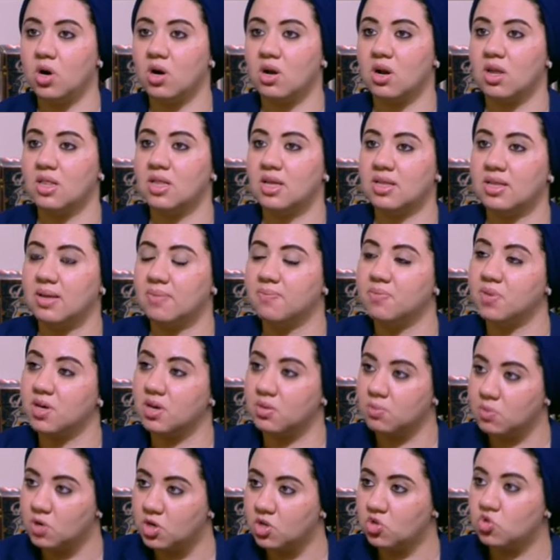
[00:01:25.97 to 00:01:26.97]
مقارنه
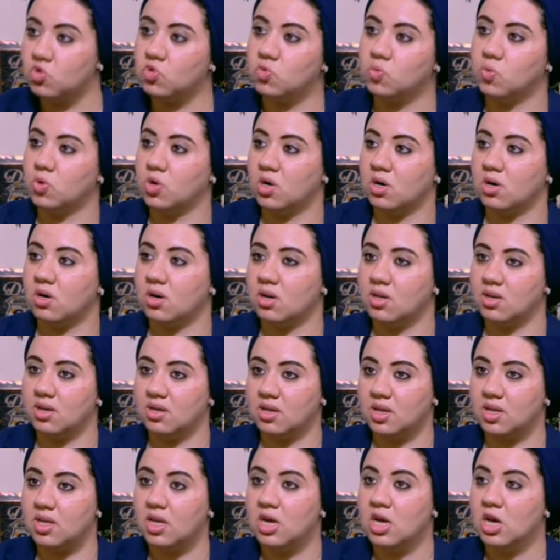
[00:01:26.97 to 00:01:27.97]
بخبرته
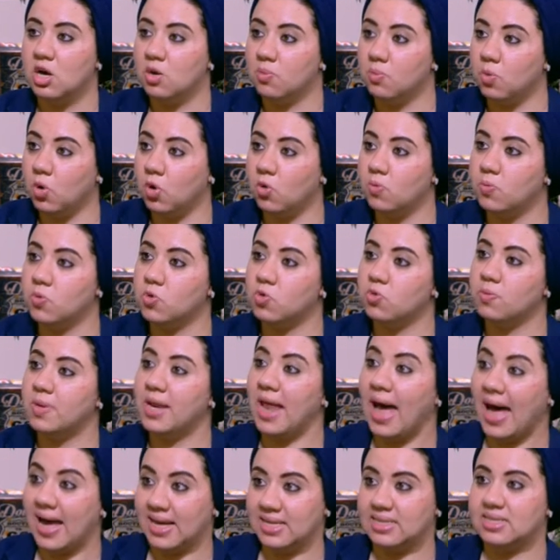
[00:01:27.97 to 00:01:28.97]
مقارنه بعمره
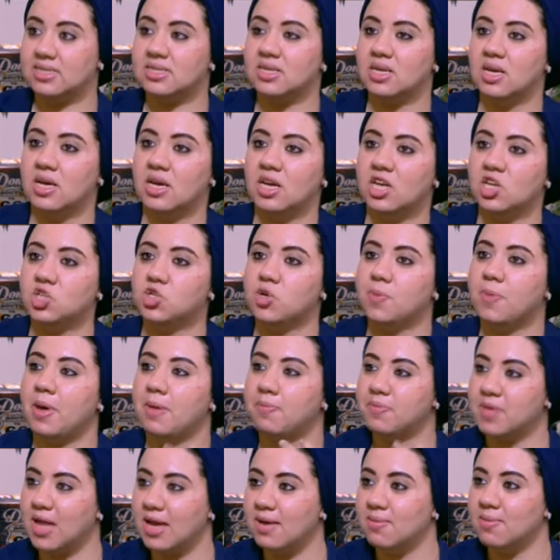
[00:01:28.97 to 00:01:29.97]
بالعكس
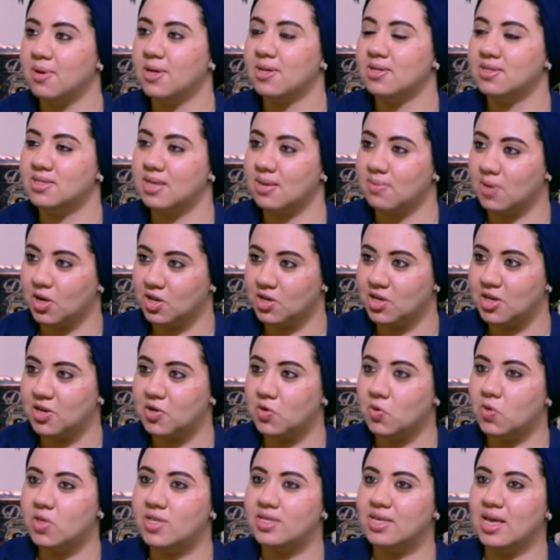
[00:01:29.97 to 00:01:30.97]
شباب دايما زي ما
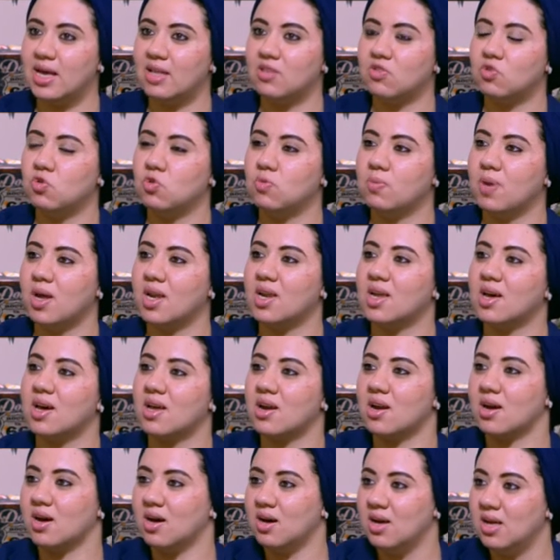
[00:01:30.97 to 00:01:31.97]
حضرتك قلتي عندهم
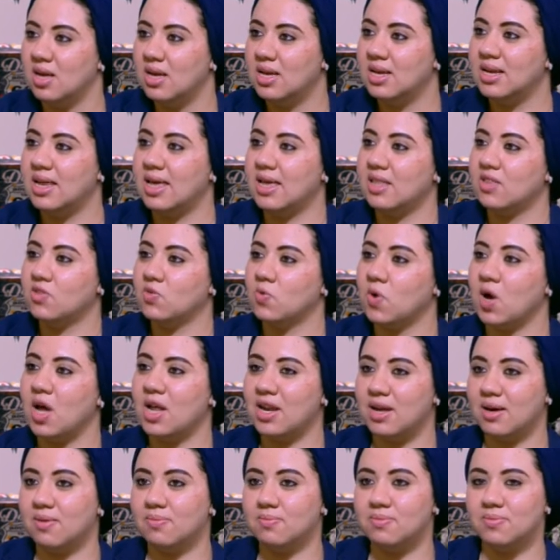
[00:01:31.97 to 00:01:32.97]
الجراه لانه
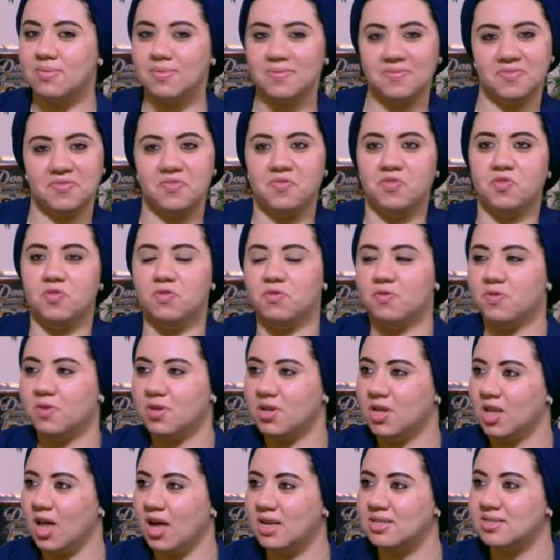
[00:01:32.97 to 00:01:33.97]
انا في
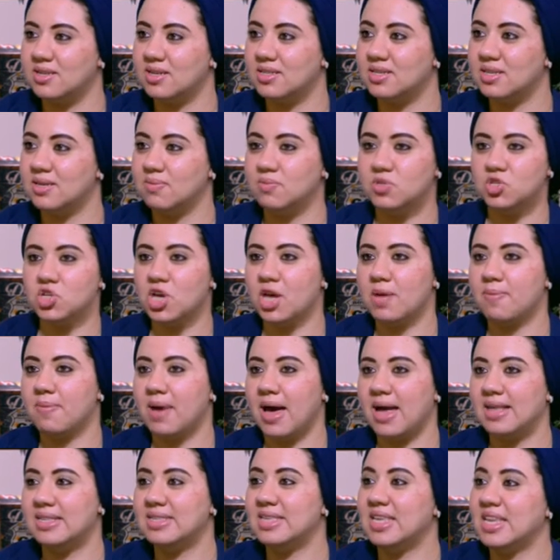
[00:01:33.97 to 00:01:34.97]
اللحظه دي مش
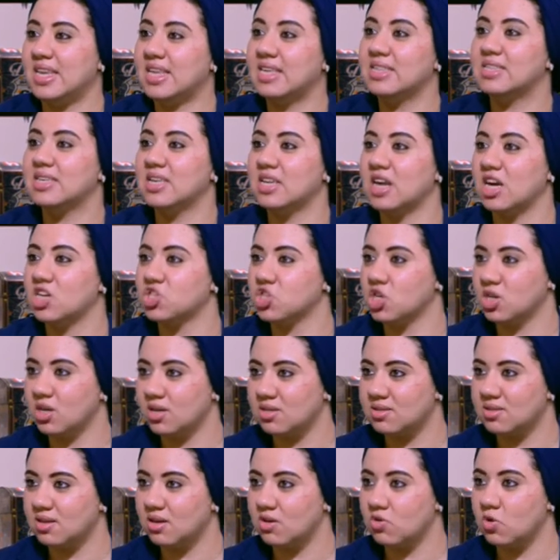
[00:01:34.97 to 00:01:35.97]
هيبقى عندي الكتير عشان
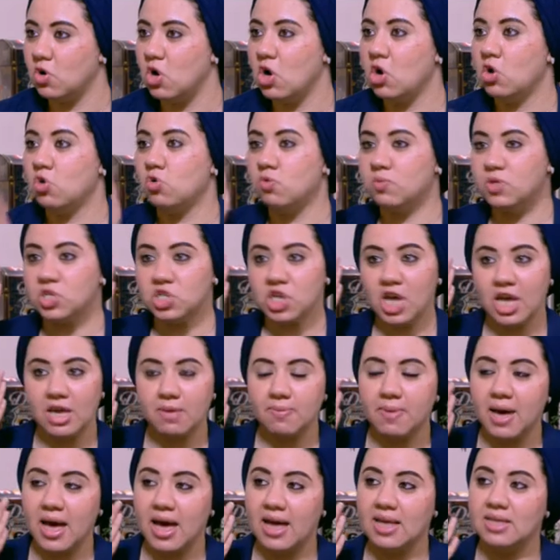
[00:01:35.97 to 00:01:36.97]
اخسره ومش
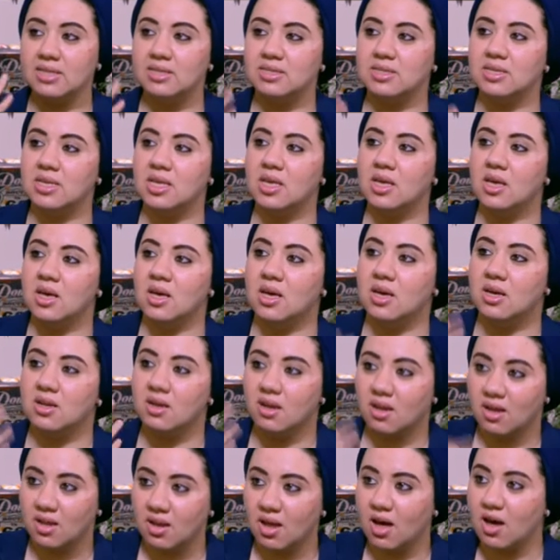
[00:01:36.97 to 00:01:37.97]
هيبقى عندي
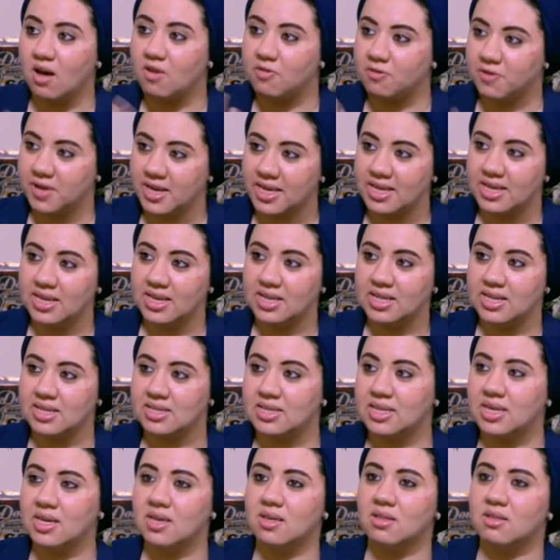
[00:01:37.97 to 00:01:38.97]
انغلاق فكري
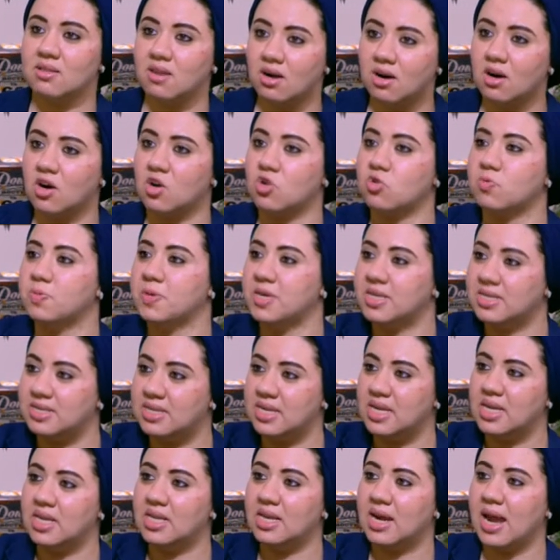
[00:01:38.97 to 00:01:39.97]
نتيجه تجارب
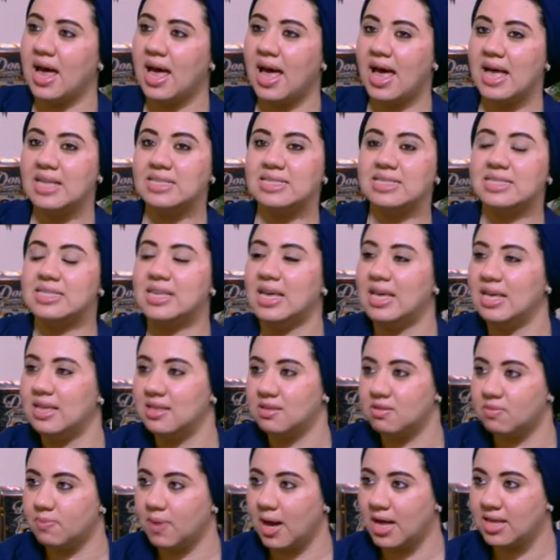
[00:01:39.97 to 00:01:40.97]
كتير
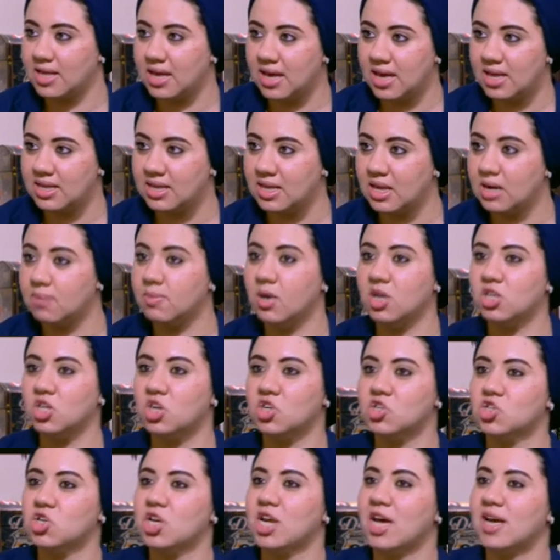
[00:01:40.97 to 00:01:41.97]
حسيت بعدها ان انا ما
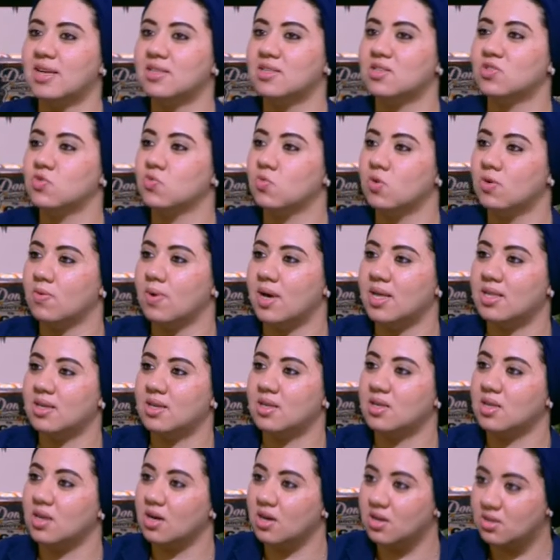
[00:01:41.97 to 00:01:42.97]
اقدرش انا حاسس طول الوقت
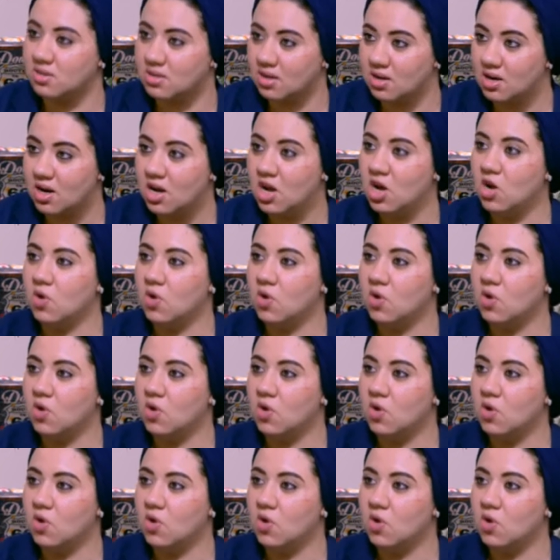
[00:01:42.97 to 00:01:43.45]
اني اقدر